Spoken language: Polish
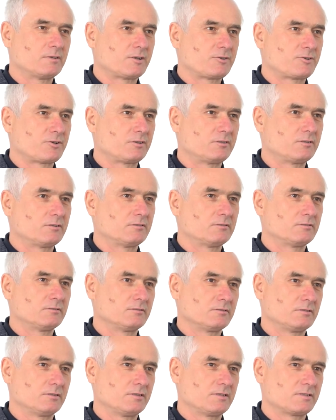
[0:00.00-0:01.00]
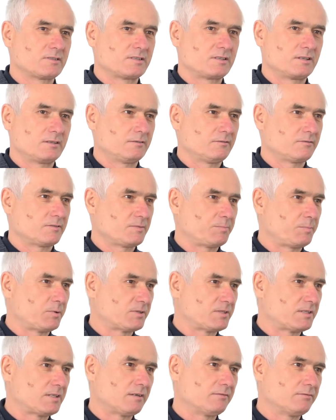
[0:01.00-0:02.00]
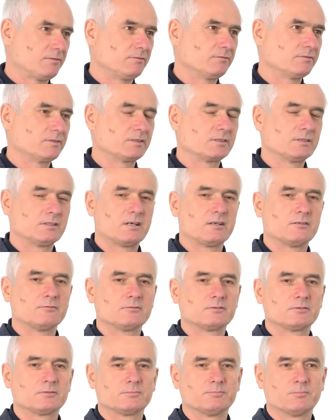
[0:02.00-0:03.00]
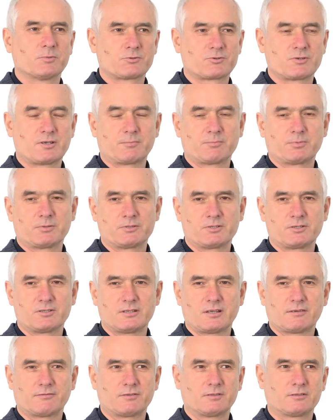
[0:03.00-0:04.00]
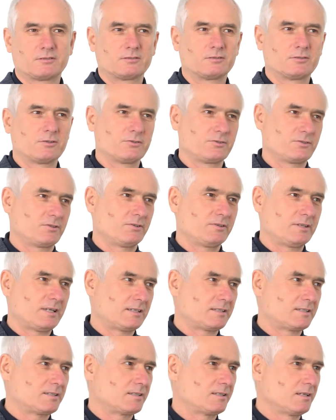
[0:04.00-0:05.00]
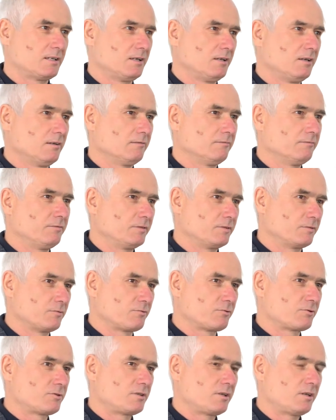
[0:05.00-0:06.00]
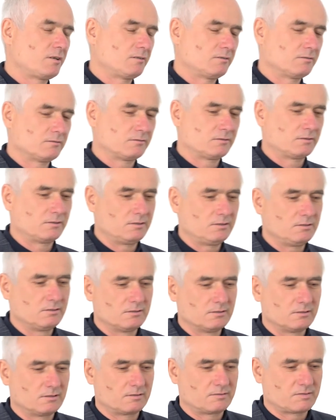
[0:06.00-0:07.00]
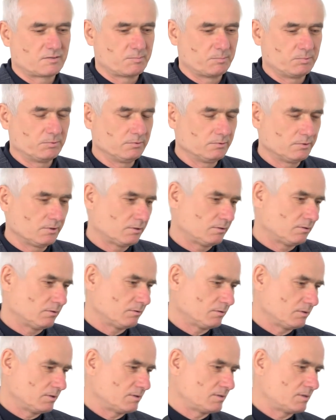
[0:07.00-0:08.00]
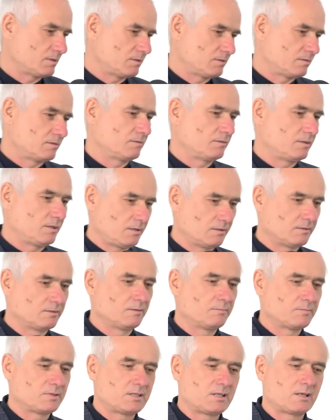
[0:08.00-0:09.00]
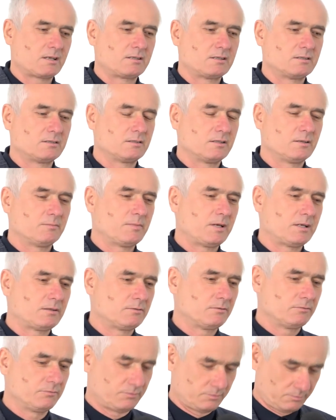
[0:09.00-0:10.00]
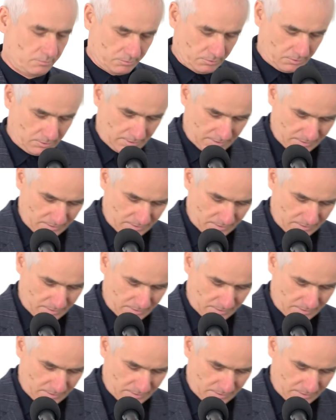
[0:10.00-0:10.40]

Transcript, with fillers: w naszej teologii jest jedną z podstawowych nauk, można powiedzieć nawet to, co nas wyróżnia od innych wspólnot, to jest jednym z takich tematów, który